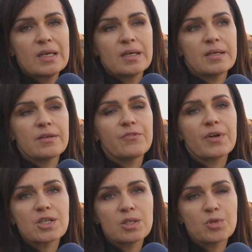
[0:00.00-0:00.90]
E, w
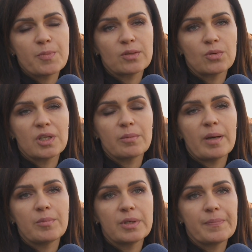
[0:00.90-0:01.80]
każdym przypadku, kiedy
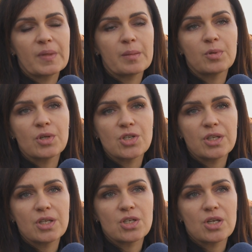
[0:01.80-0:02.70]
mamy
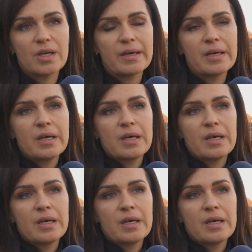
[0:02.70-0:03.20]
podejrzenie, że